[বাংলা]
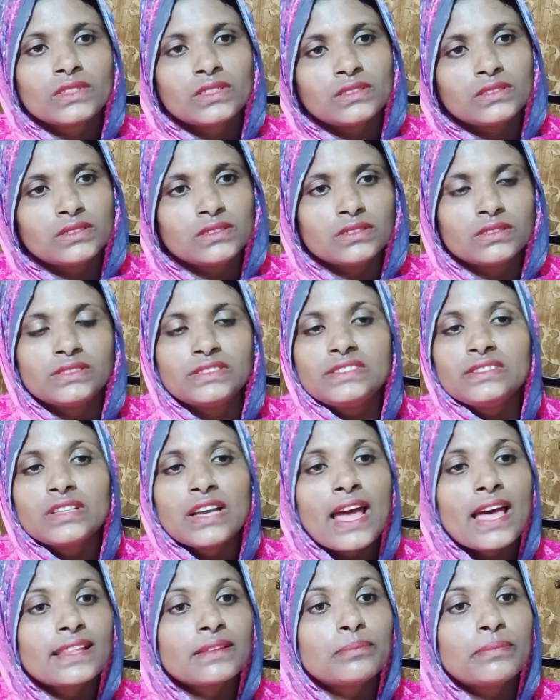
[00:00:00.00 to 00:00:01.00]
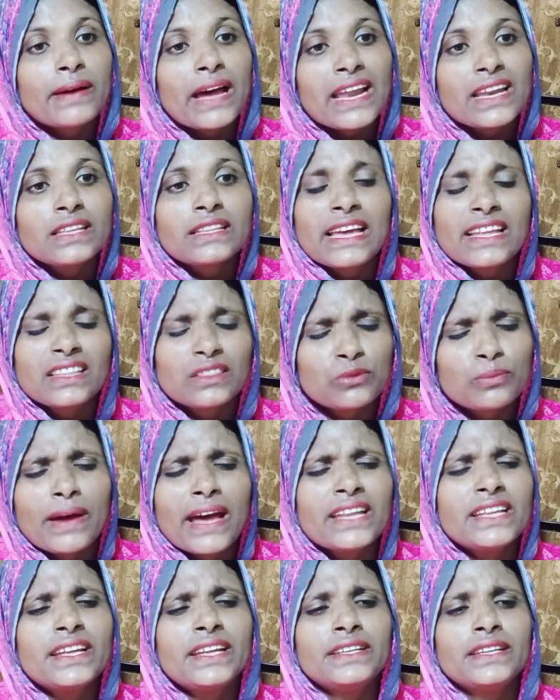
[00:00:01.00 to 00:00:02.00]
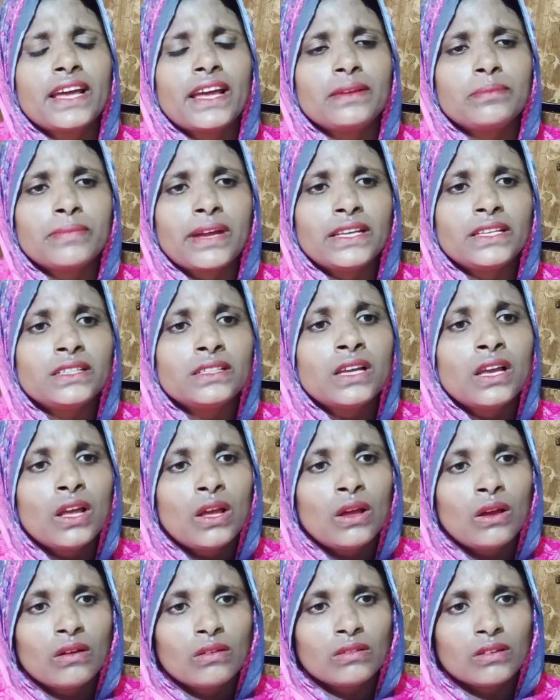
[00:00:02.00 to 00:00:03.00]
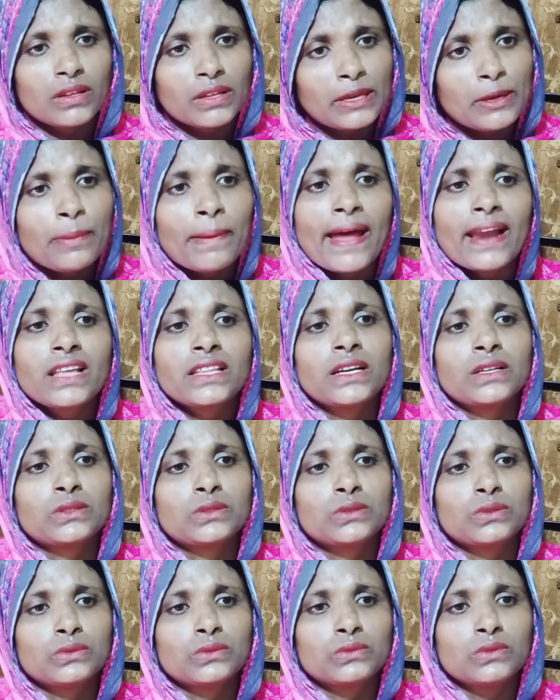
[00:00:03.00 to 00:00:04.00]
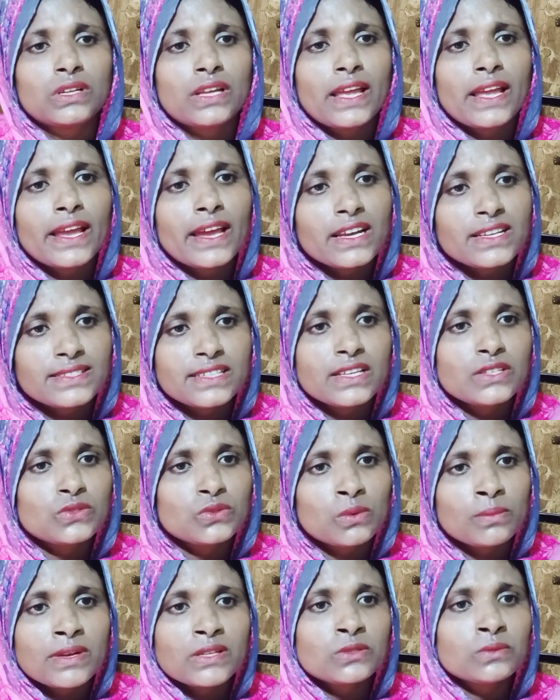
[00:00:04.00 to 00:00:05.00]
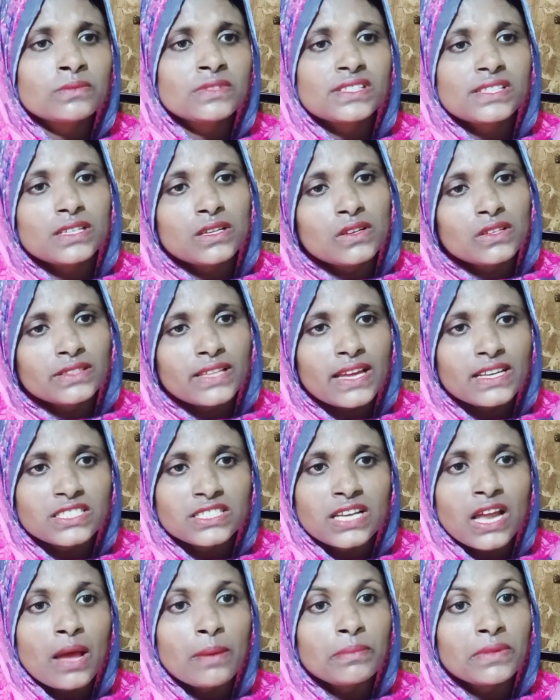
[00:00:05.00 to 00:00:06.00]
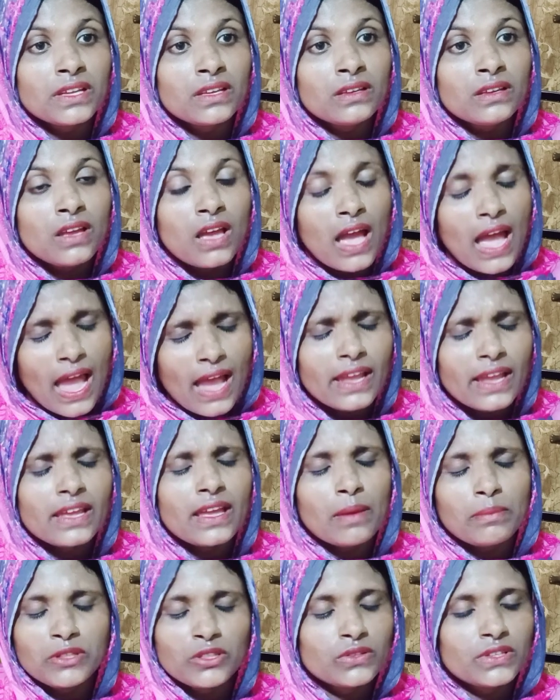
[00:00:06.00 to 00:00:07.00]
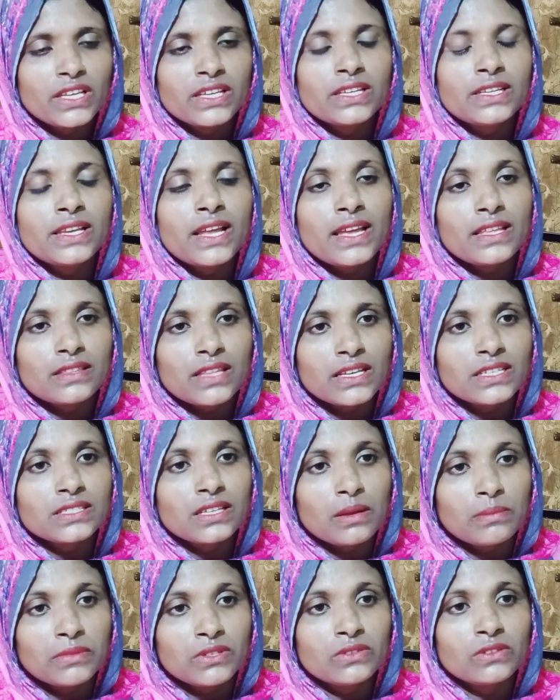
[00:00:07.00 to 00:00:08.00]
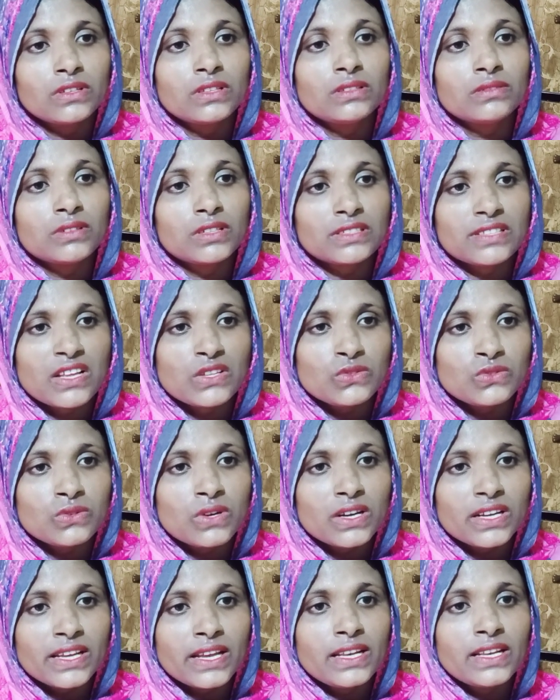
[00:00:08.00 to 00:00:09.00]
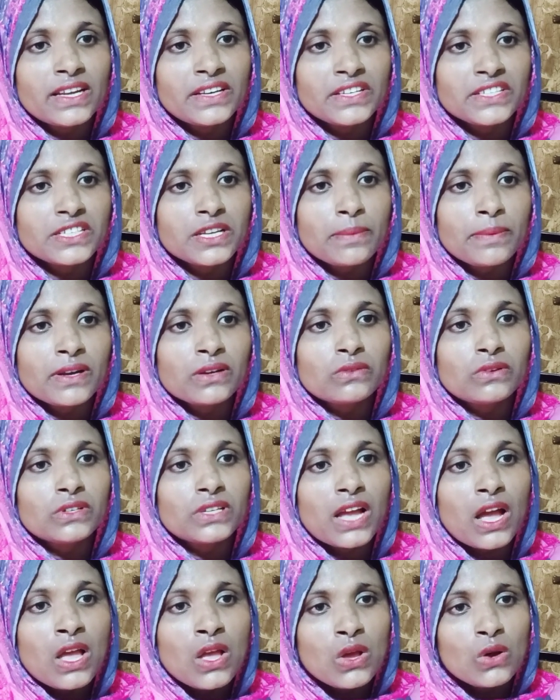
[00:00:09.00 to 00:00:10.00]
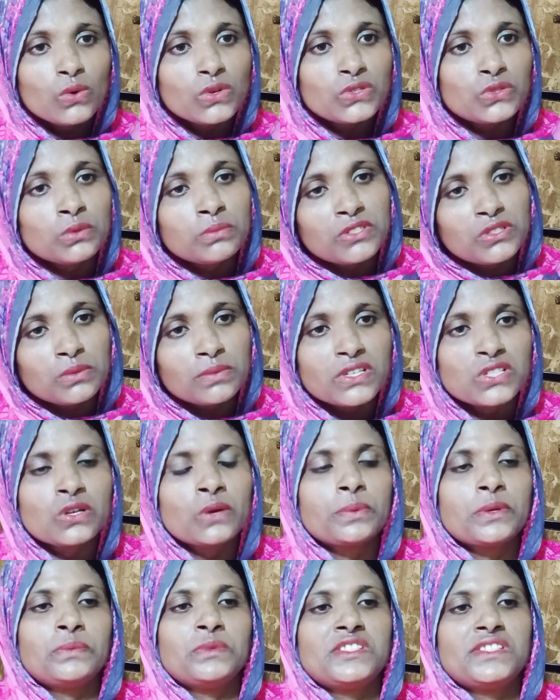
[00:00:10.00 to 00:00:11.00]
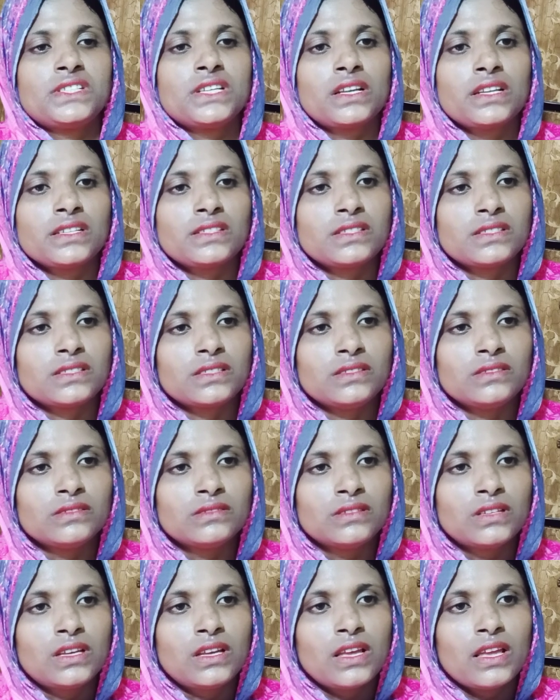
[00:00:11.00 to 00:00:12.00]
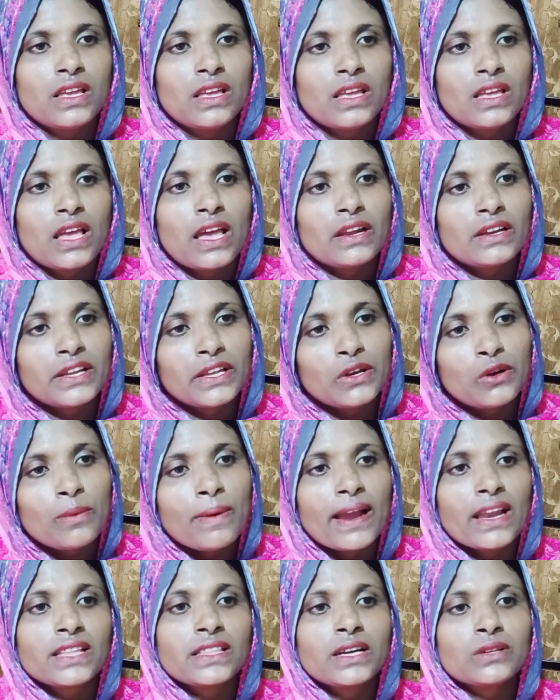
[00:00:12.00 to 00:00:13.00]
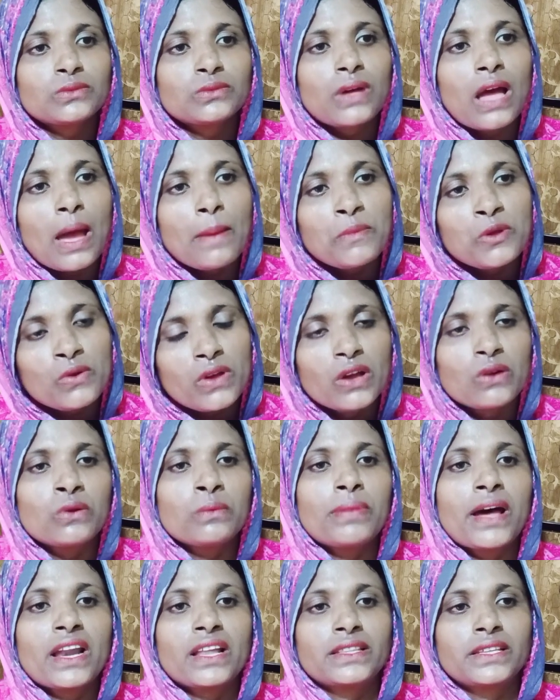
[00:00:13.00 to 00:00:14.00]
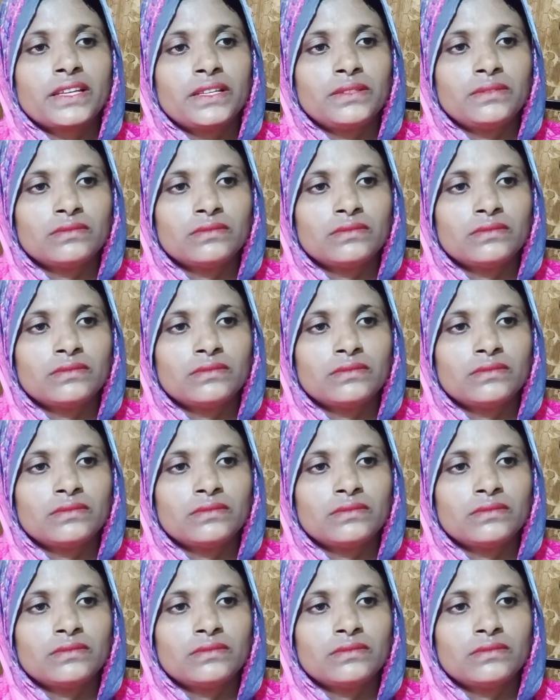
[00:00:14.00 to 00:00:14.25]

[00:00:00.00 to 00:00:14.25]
আছেন না বাড়ি হ্যাঁ তো বাড়িই নাই মানে হে ভাড়া থাকতো হ্যাঁ যে জমা জমি ছিল তার স্বামী আগে আমি তো দেখি নাই তার স্বামী ওই টাজুয়া খেললেন নেশাপান করিয়া ওই জমি জমা সবই বিচ্ছেলাইছে আর আচ্ছা। হেও ভাড়া থাকতো আমিও এখন ভাড়া থাকি